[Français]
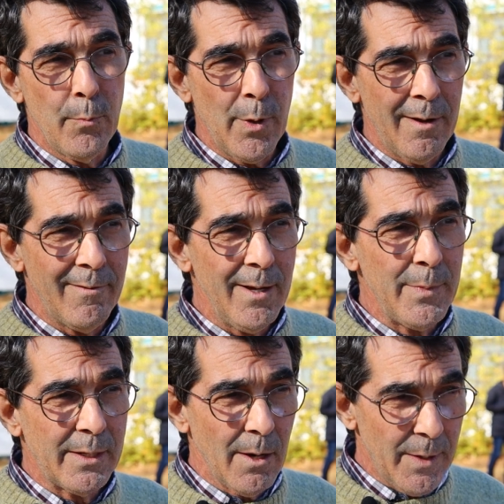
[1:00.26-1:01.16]
un peu avant,
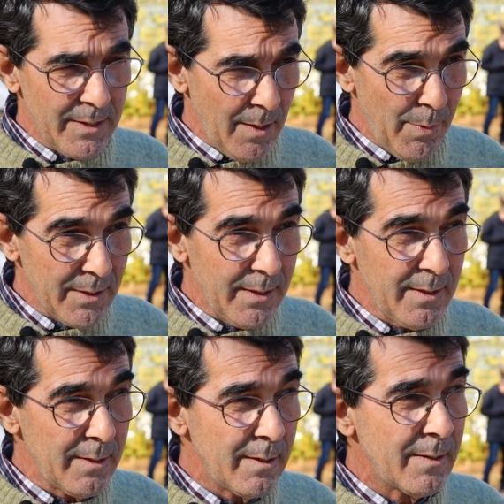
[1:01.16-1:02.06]
mais commençait à passer
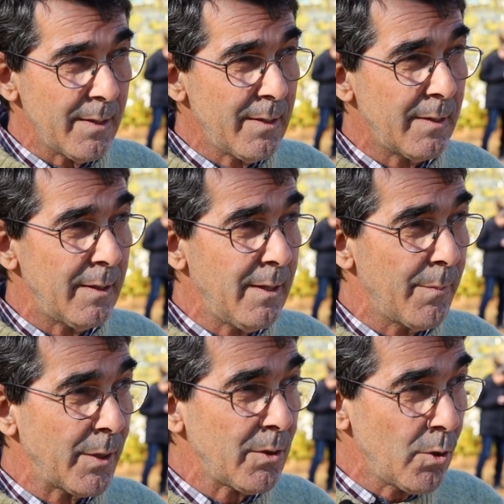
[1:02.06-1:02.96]
ses étés,
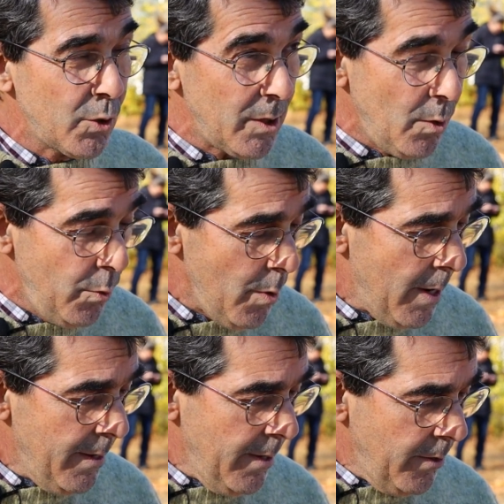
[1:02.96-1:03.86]
d'après ce que j'ai lu,
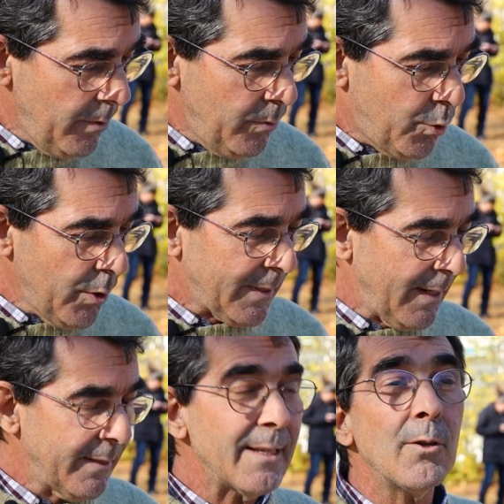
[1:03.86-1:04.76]

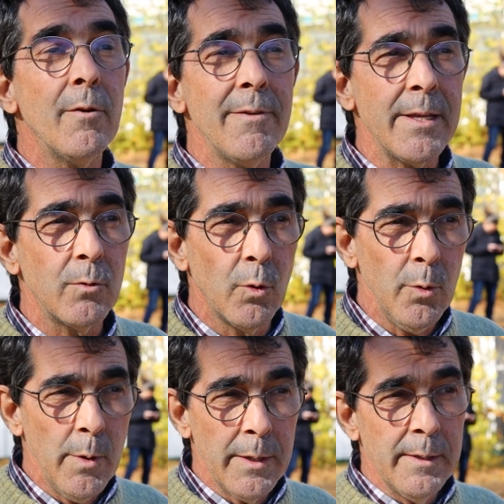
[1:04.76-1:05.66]
jusqu'à 82